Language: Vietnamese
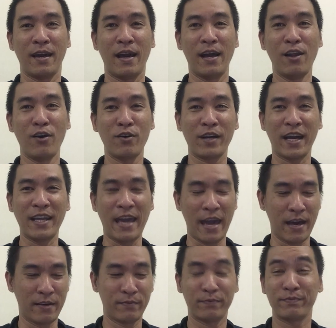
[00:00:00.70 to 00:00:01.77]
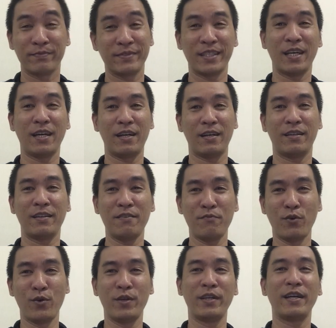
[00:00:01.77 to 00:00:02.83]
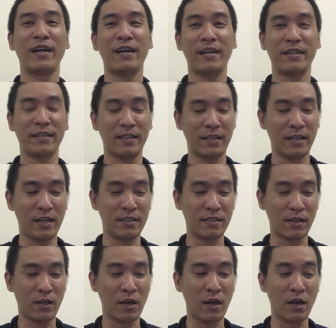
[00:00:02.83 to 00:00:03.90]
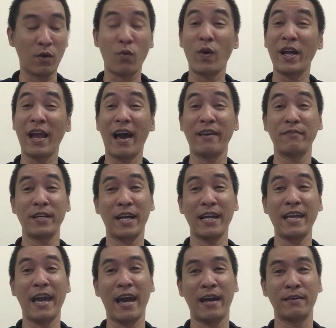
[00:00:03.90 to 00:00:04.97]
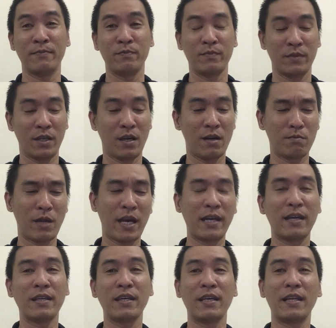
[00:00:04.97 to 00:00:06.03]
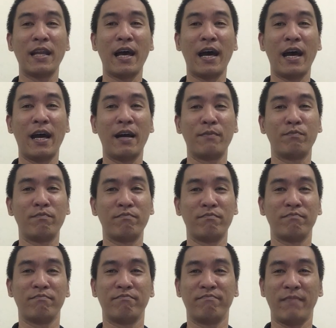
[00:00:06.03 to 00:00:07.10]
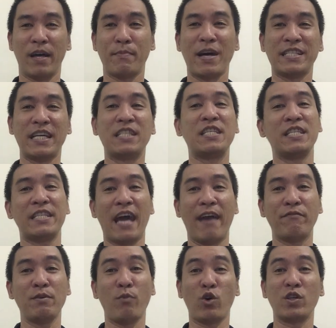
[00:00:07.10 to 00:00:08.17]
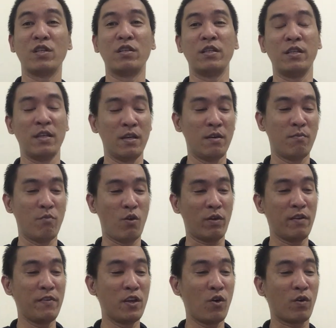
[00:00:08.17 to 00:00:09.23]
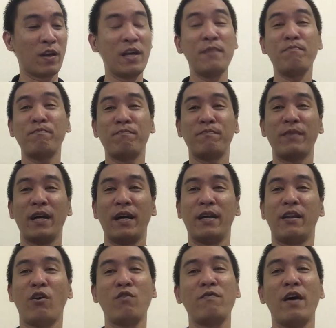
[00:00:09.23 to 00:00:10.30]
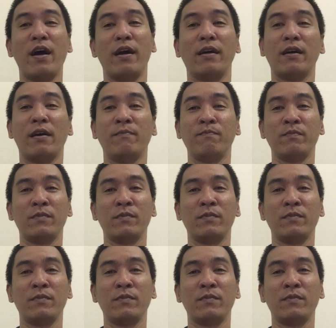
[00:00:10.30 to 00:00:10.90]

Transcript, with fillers: Hello cả nhà, à, rất vui được quay lại với cả nhà. Hôm nay thì là anh Ba sẽ chia sẻ với mọi người một cái video clip nói về